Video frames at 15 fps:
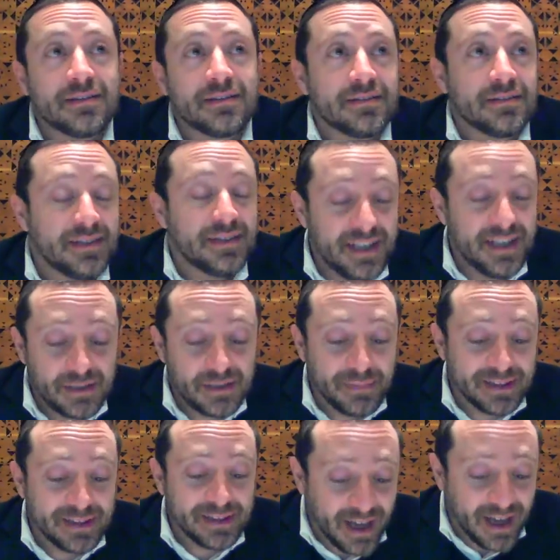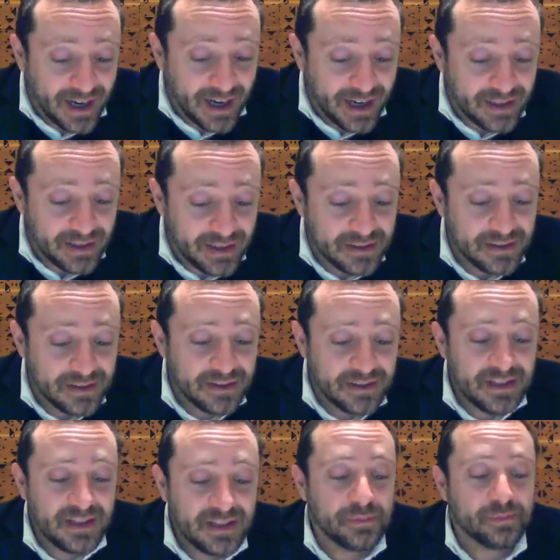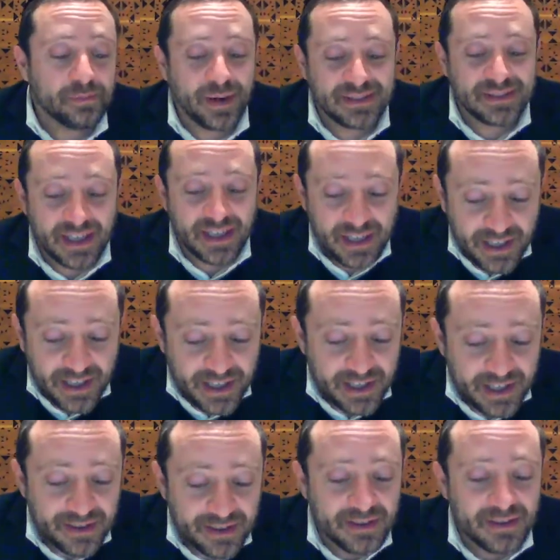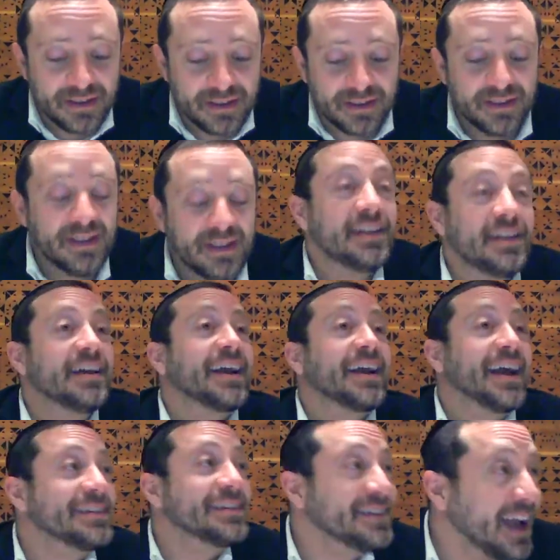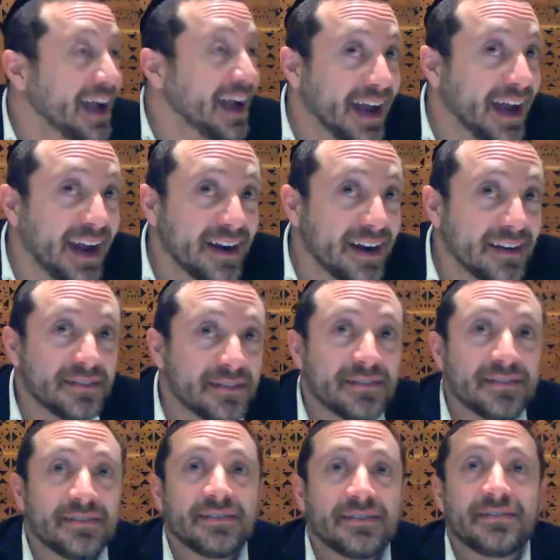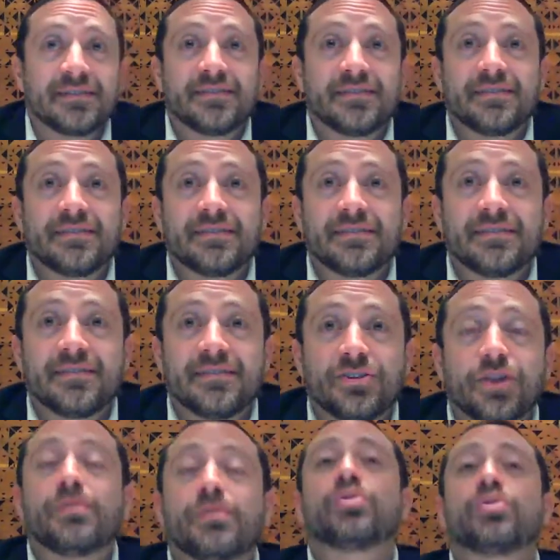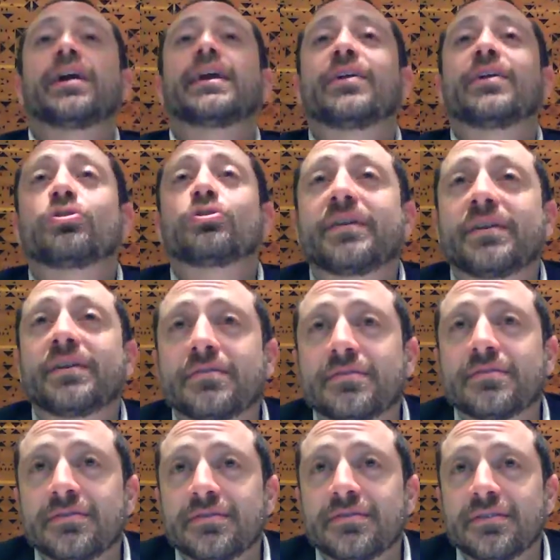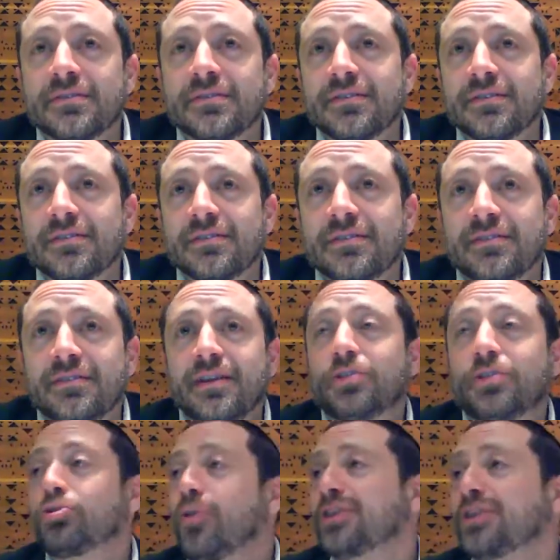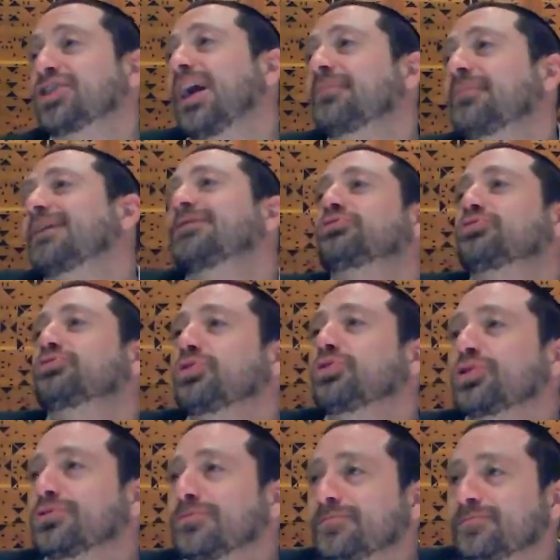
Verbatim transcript: ni de matar, ni de perseguir, ni de cantar, yo no voy a ir a dormir. Y tú Hashem haz lo tuyo.